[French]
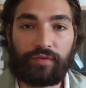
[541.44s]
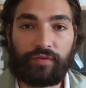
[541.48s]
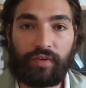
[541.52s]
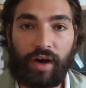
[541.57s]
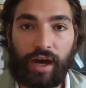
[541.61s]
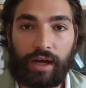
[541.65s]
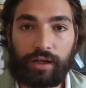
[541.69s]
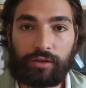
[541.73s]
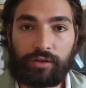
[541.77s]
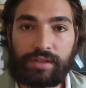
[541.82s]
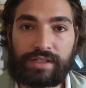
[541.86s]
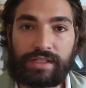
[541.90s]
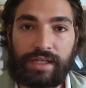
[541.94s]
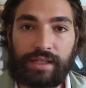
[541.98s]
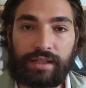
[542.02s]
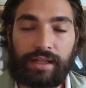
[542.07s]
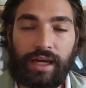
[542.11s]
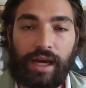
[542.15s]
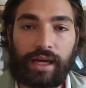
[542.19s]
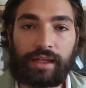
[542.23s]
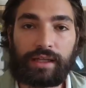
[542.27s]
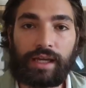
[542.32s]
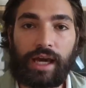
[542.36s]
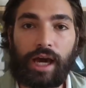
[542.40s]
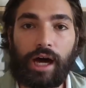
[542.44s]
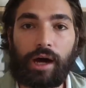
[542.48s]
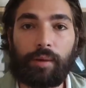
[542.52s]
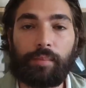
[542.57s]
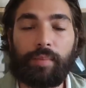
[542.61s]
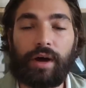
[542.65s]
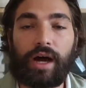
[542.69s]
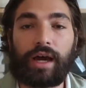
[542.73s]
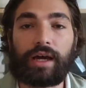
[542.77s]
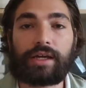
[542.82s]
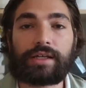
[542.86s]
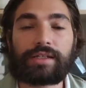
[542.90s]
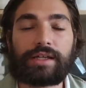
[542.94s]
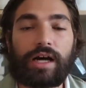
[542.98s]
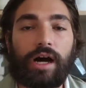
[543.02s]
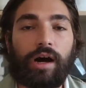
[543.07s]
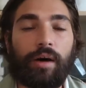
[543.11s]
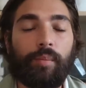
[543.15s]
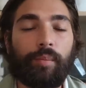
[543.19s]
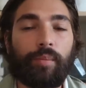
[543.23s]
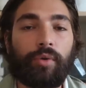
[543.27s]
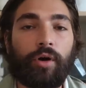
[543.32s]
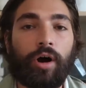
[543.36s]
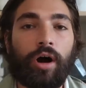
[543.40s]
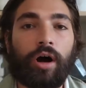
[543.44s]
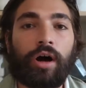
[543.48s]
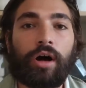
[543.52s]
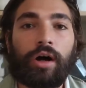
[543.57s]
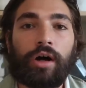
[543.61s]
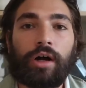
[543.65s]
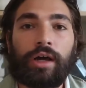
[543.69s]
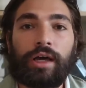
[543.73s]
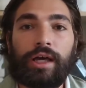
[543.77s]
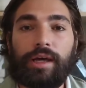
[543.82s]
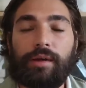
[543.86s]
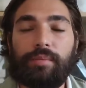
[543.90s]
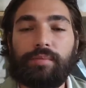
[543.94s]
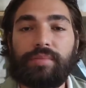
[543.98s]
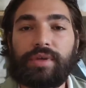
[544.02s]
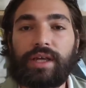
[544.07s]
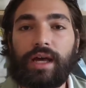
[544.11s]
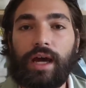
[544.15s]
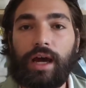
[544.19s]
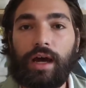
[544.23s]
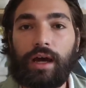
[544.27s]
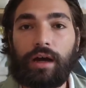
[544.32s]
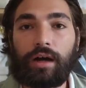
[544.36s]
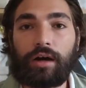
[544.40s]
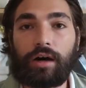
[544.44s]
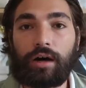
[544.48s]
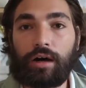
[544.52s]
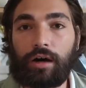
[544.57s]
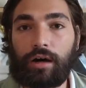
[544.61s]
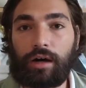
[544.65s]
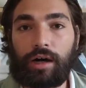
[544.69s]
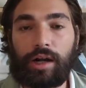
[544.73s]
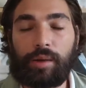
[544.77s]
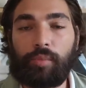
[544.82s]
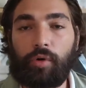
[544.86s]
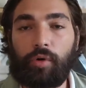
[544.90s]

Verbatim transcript: failles de ces dernières. Par exemple, eh bien, euh, les